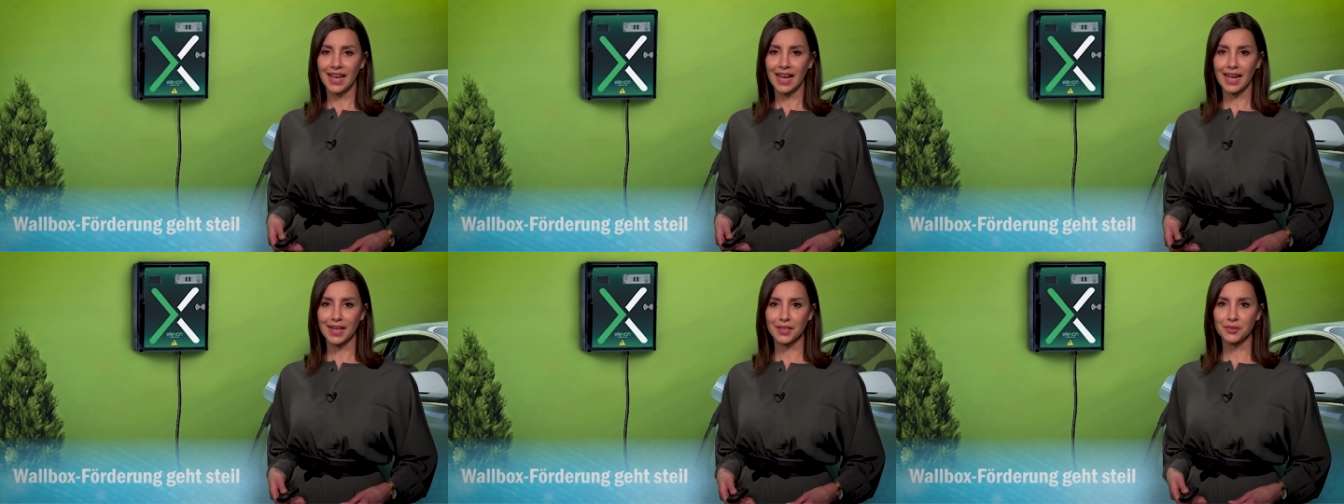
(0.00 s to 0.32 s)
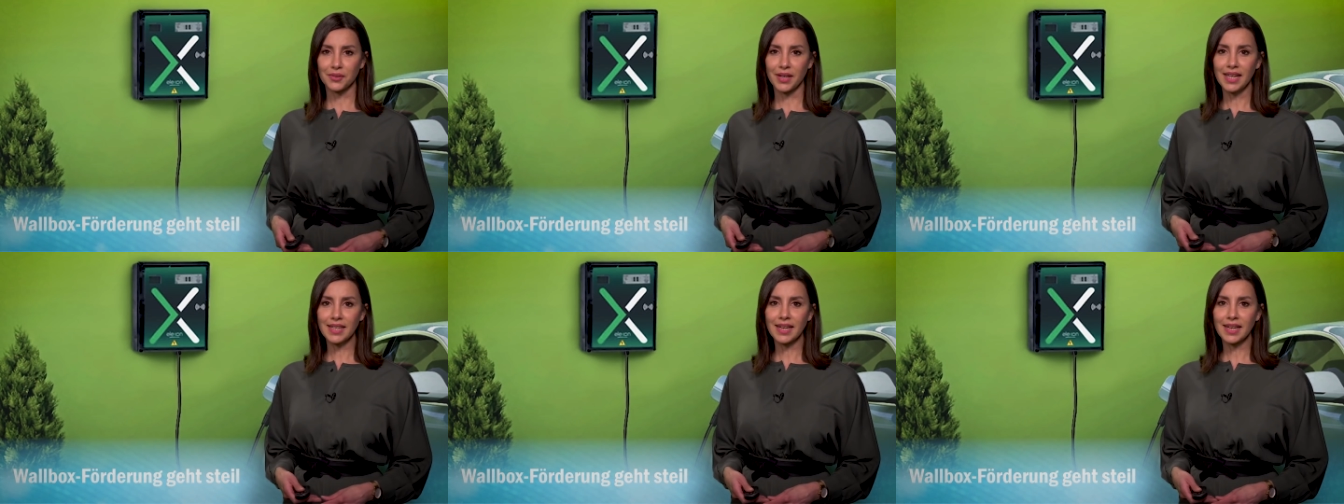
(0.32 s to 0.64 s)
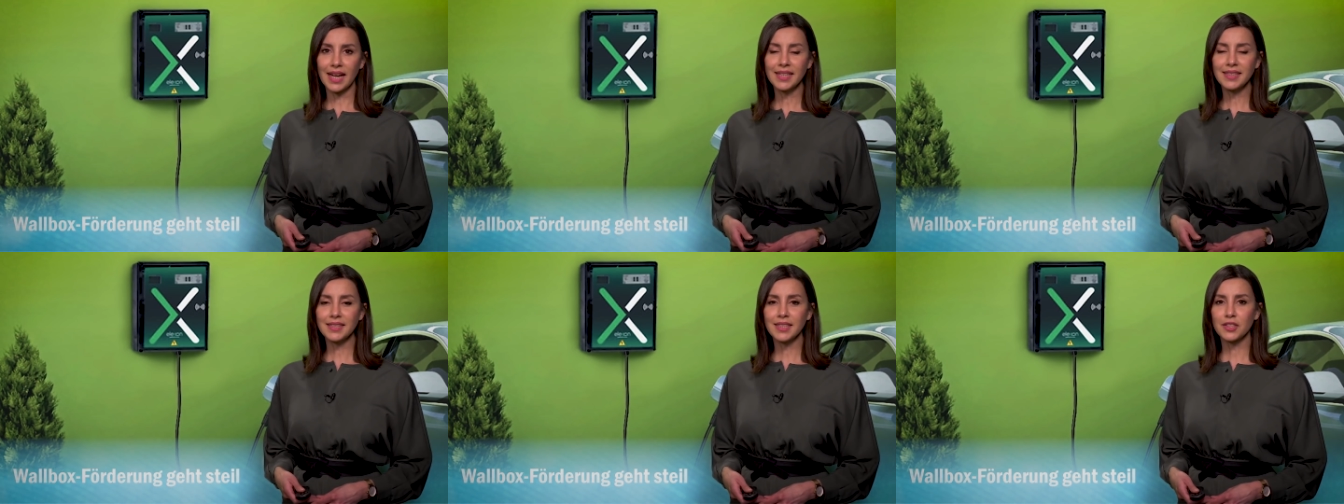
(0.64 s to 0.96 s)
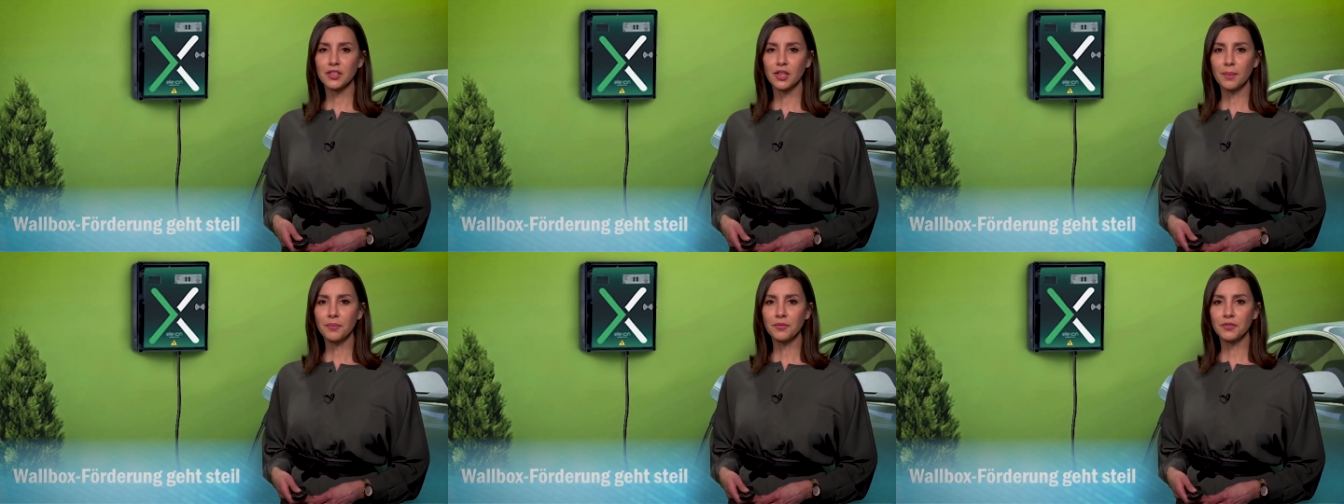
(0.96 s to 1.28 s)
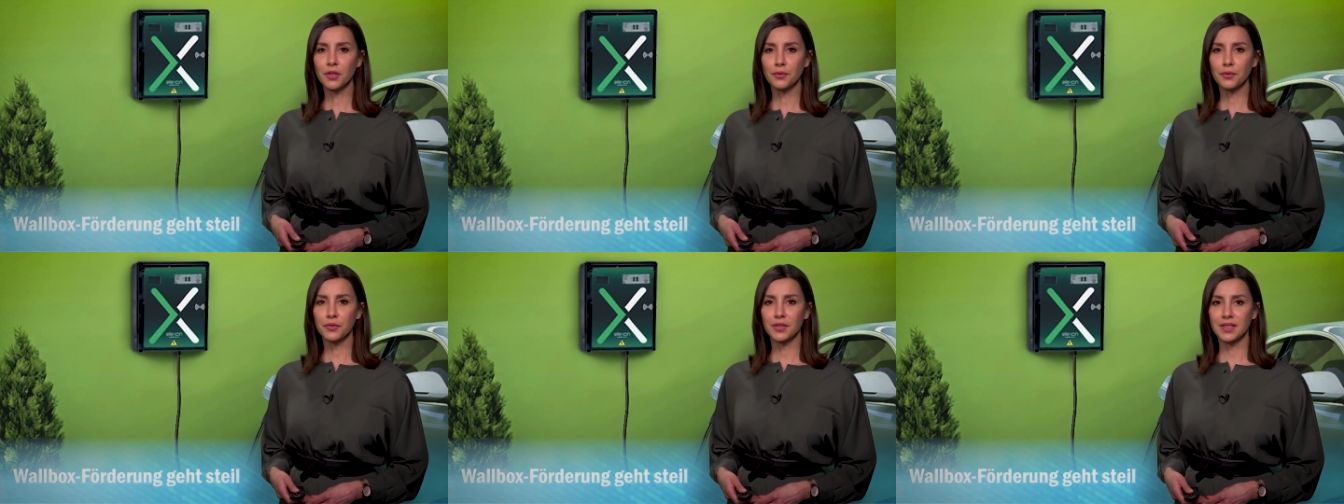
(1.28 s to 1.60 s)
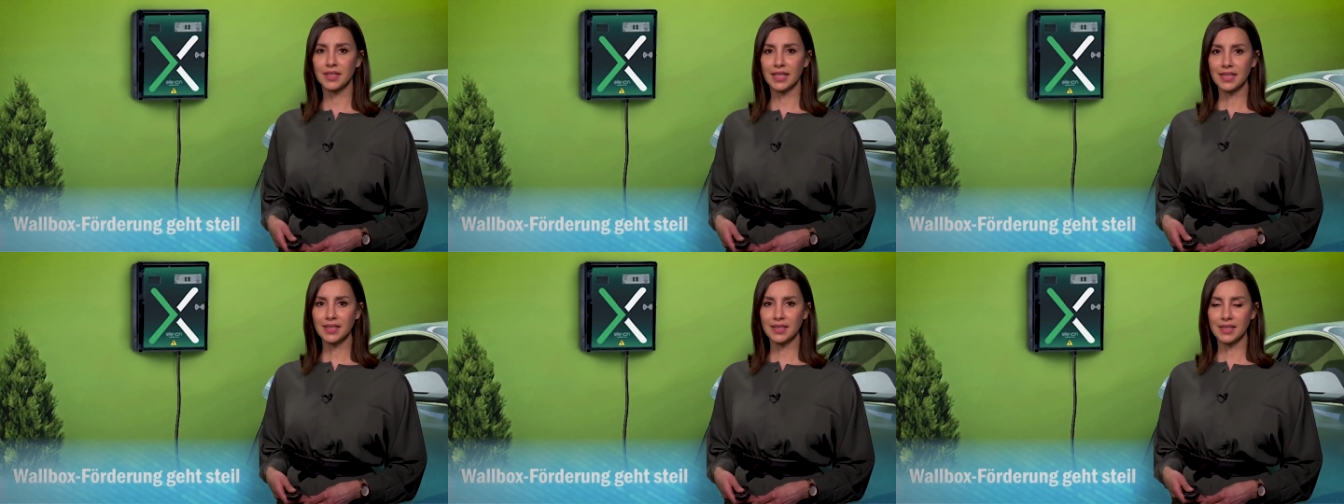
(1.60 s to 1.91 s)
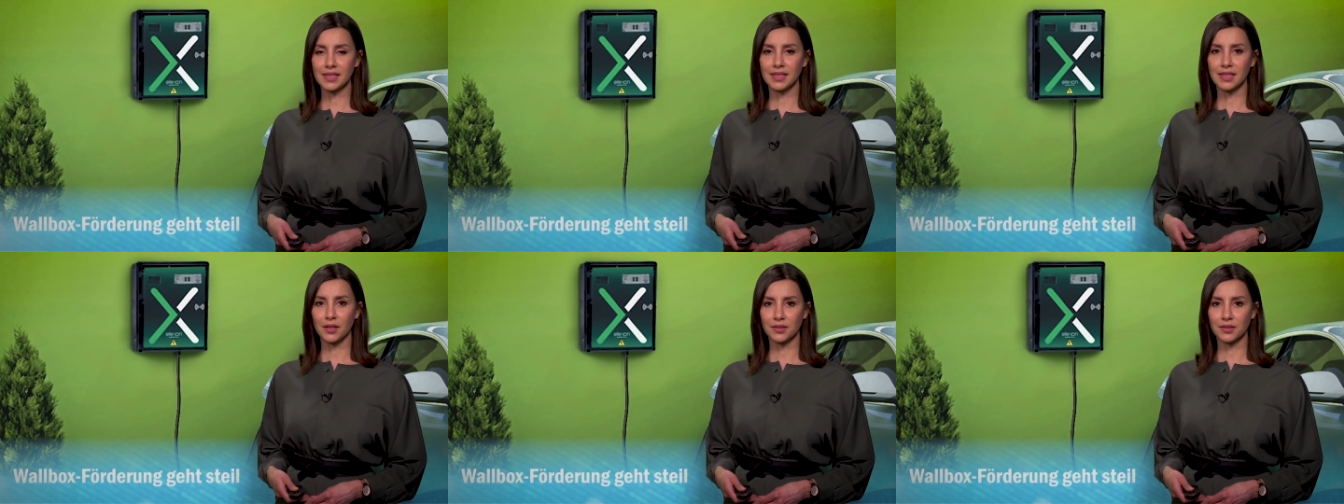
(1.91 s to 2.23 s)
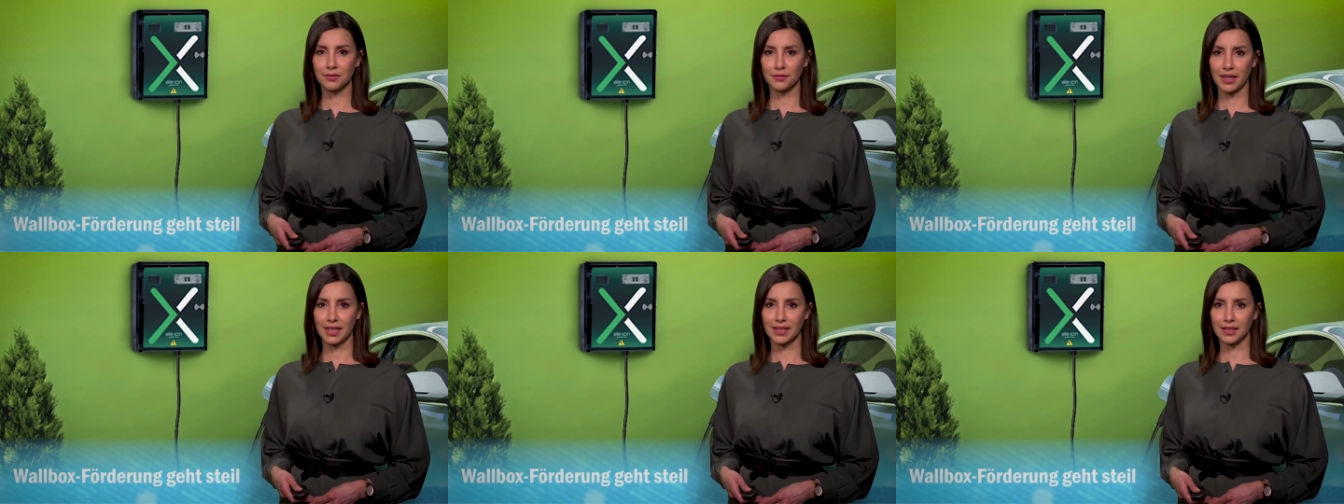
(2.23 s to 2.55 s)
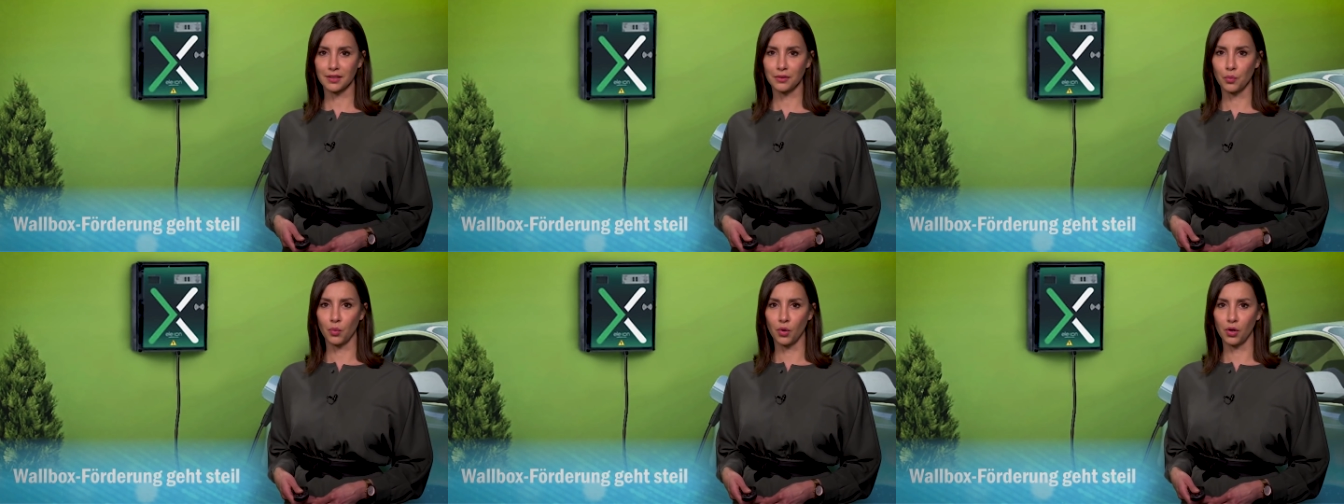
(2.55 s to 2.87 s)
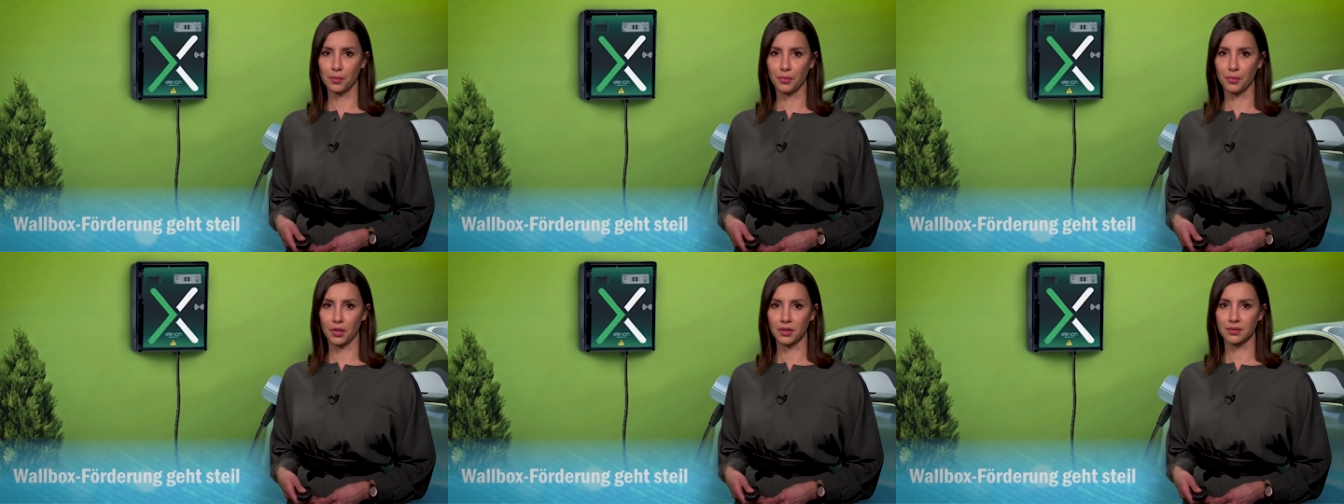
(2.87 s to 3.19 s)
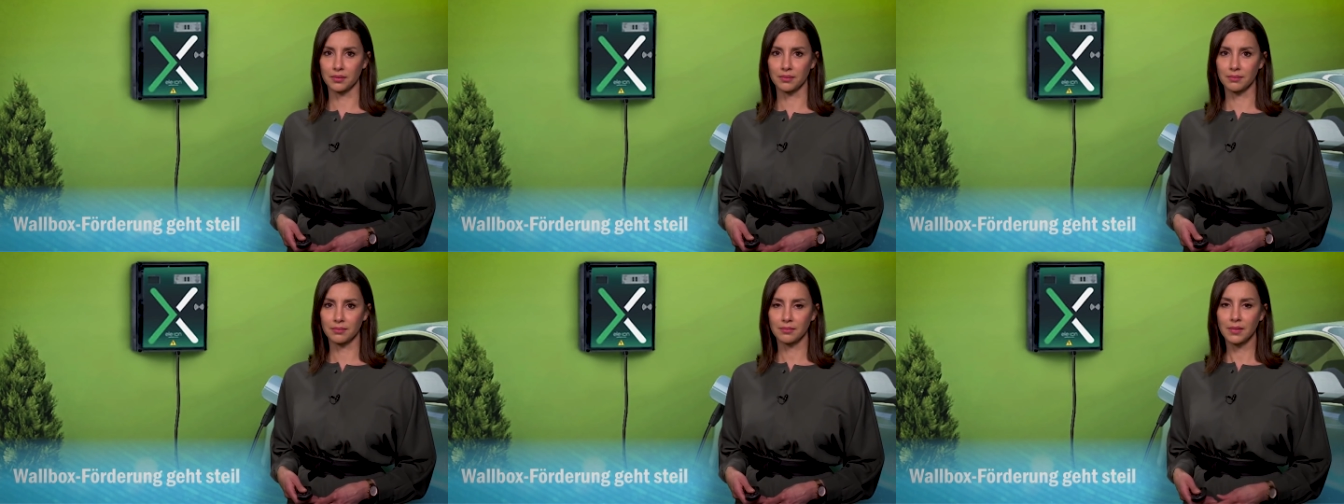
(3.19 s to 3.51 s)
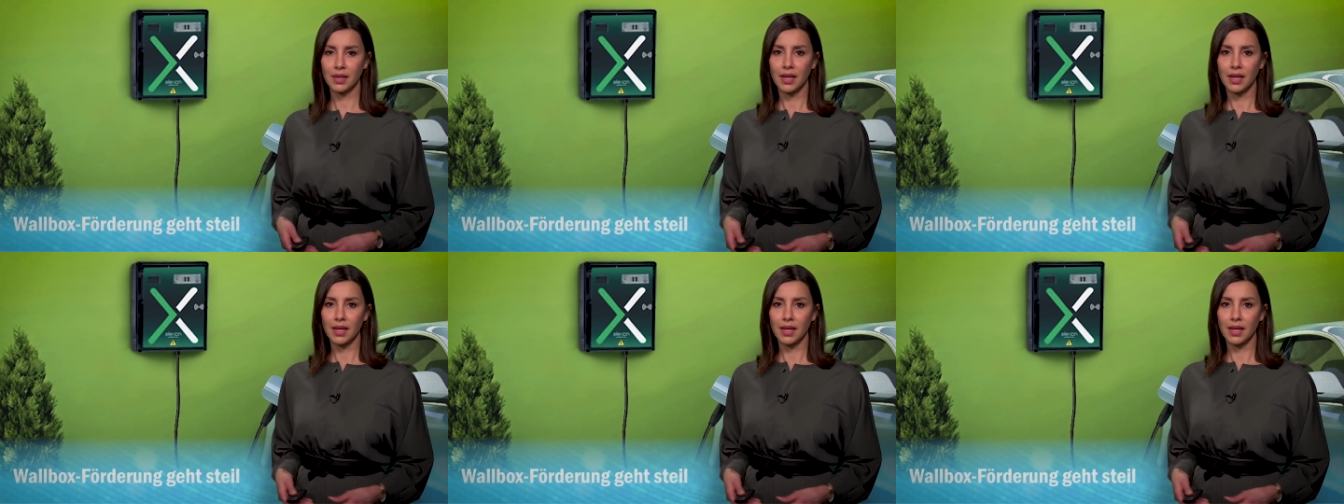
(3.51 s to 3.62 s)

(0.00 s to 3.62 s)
Aktuell reicht der Topf noch für 60.000 weitere Wallboxen.